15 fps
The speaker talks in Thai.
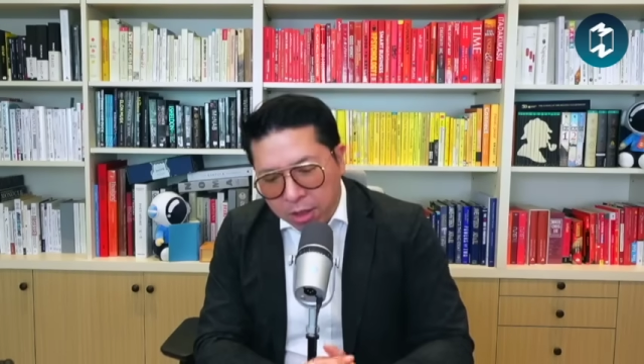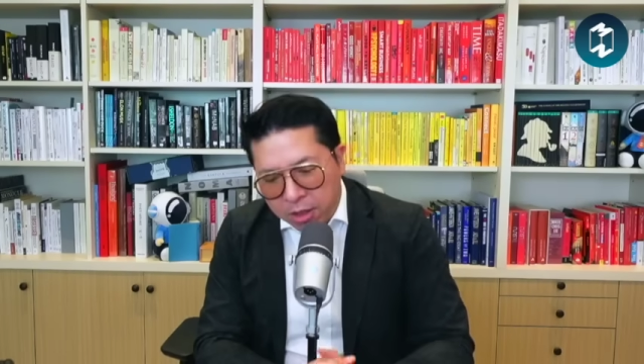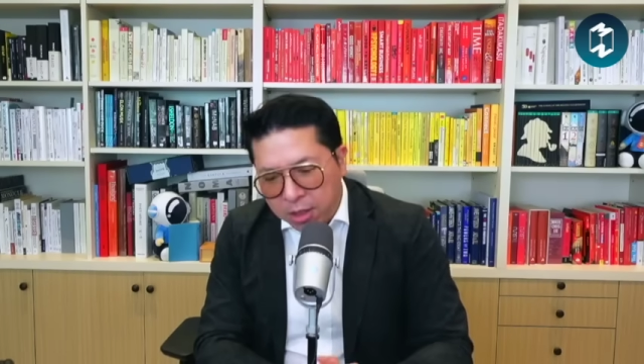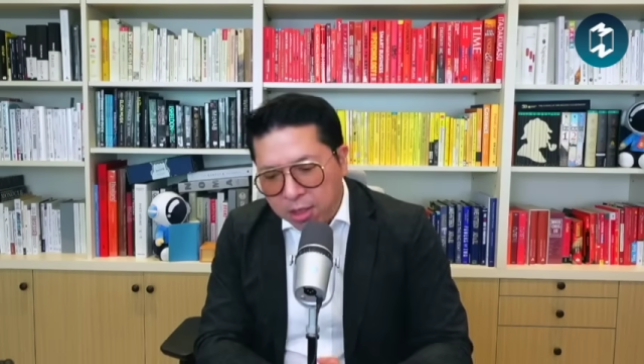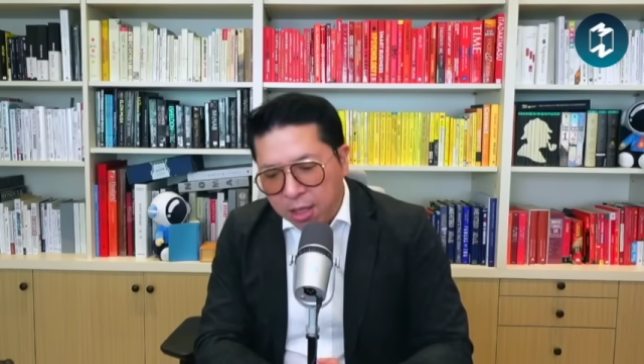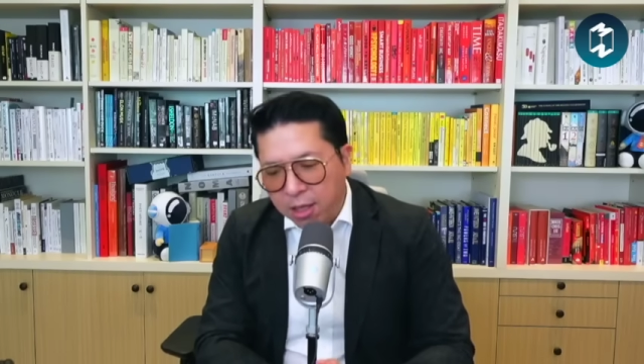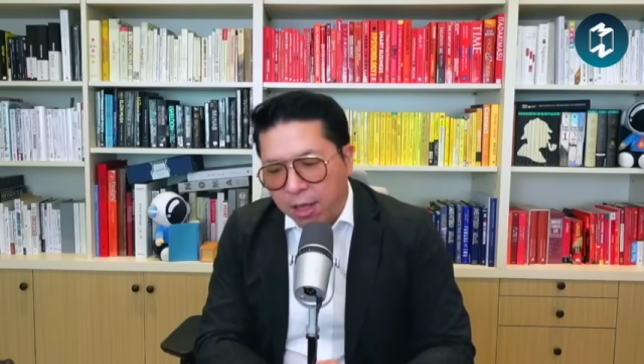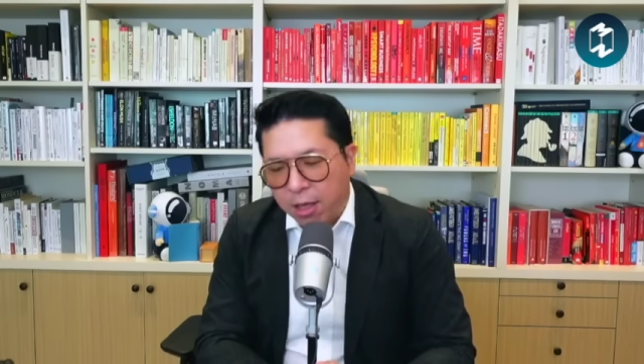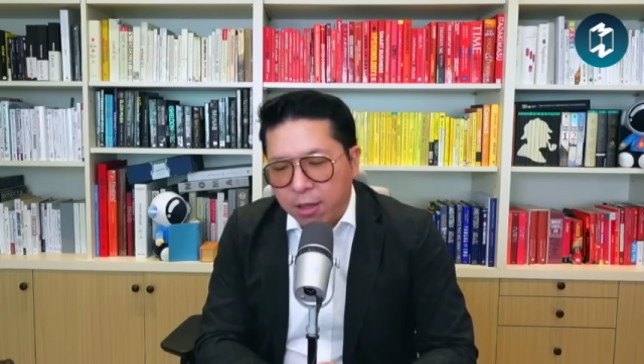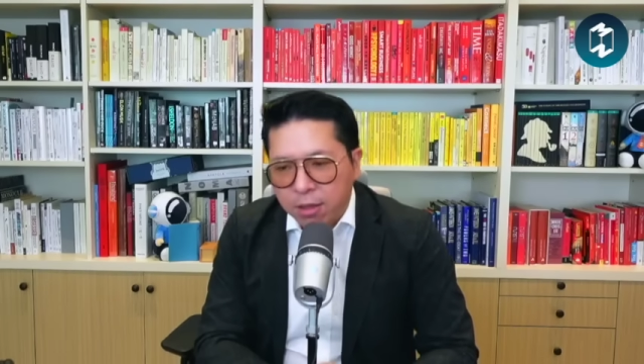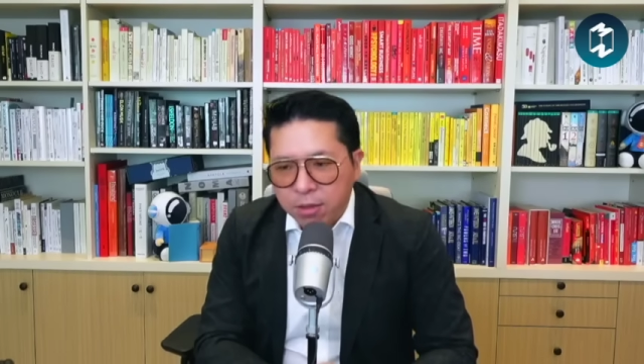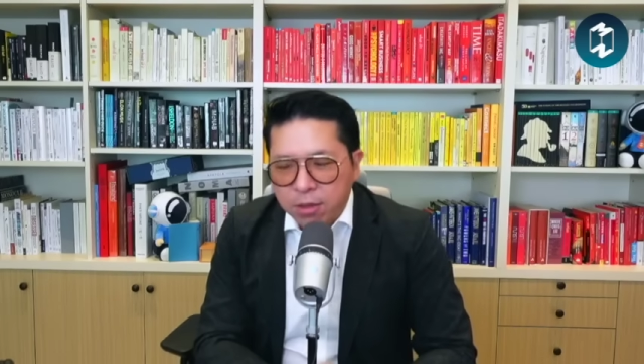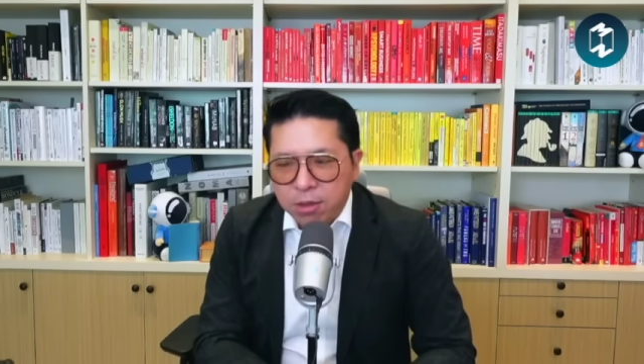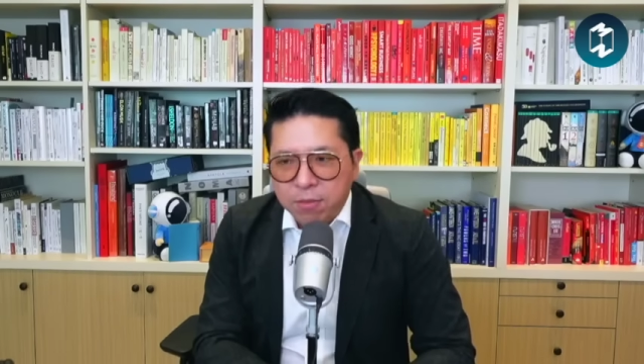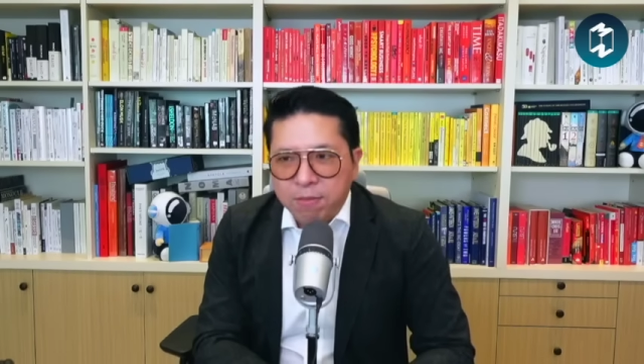จริงๆอ่ะ
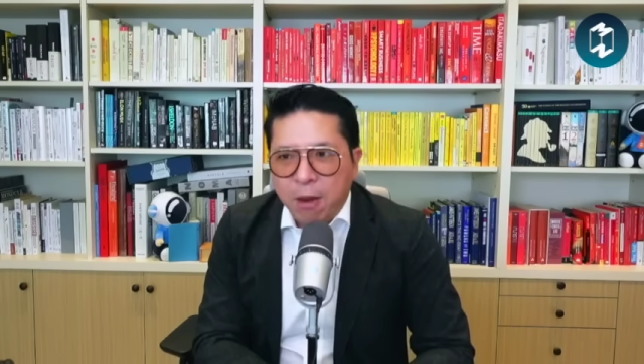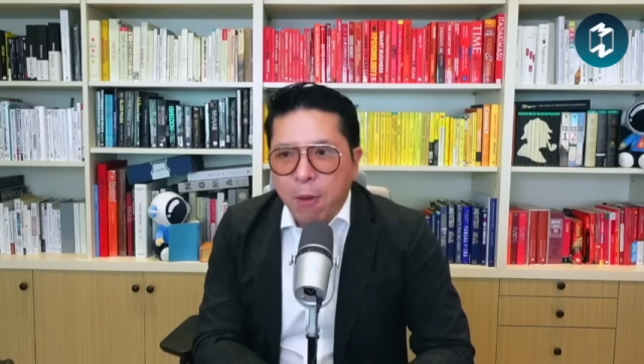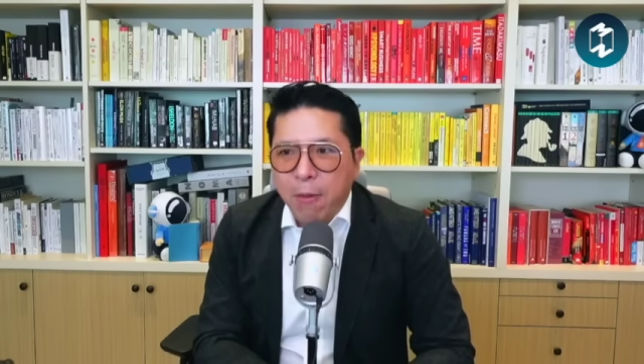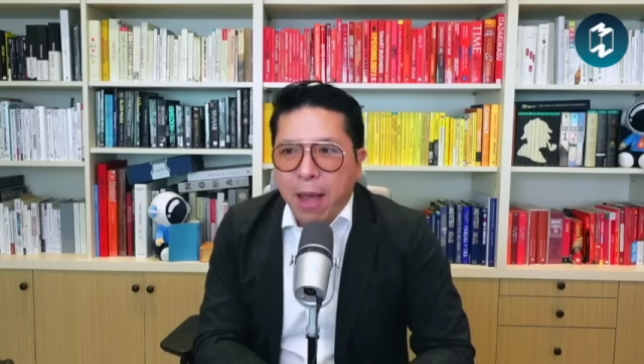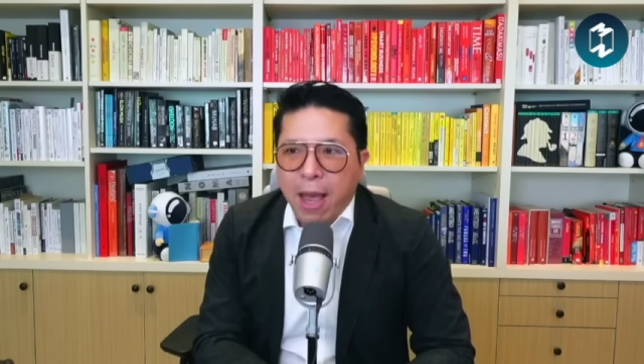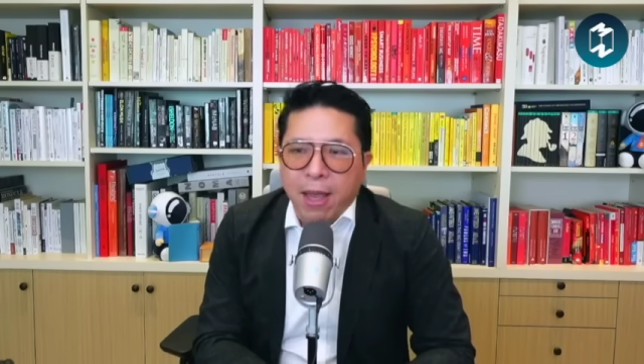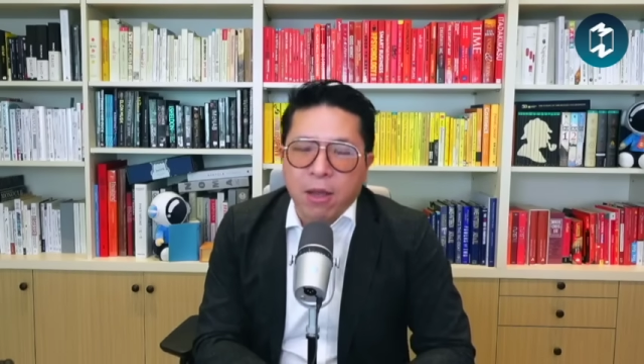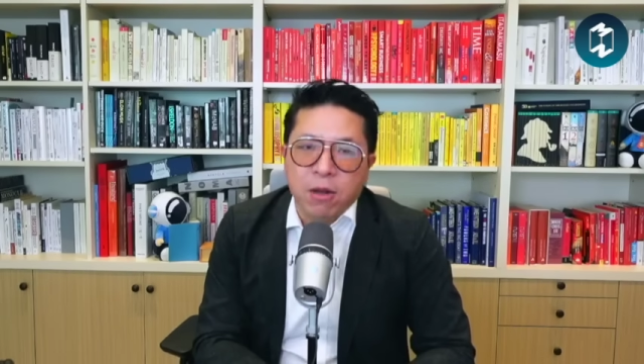เป้าหมาย